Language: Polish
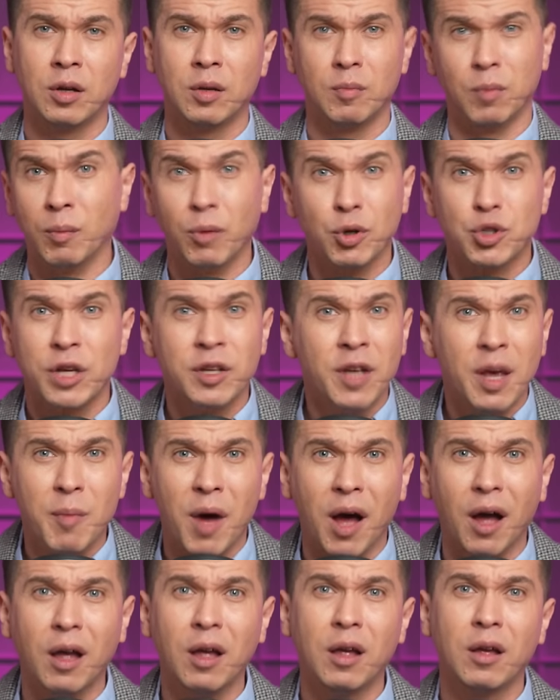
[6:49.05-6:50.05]
Bo może nie
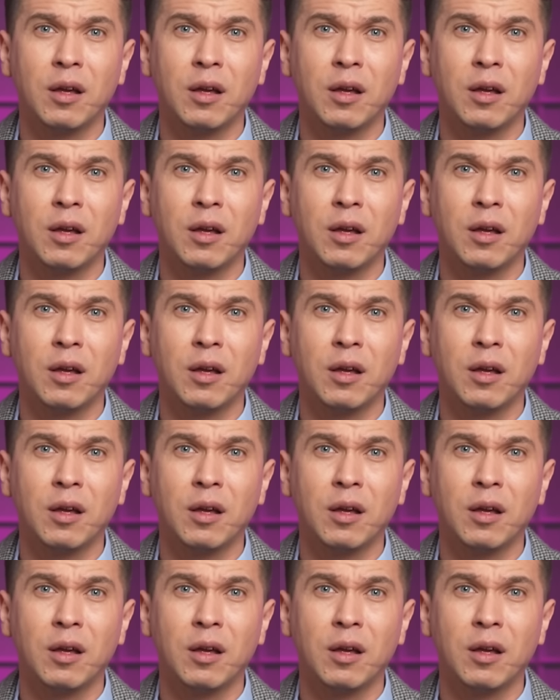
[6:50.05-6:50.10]
ma.